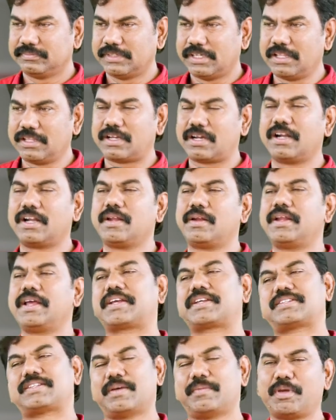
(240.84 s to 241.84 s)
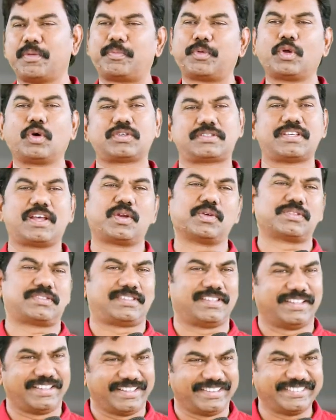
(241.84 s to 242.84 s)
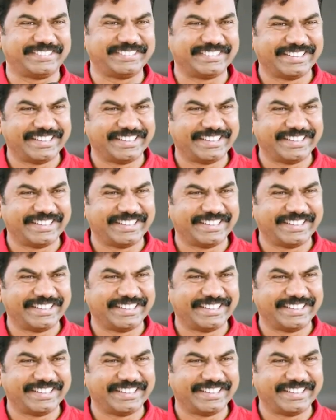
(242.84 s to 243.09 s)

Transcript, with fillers: ఎందుకంటే నెక్స్ట్ టైం ఎప్పుడో ఒకసారి వస్తుంది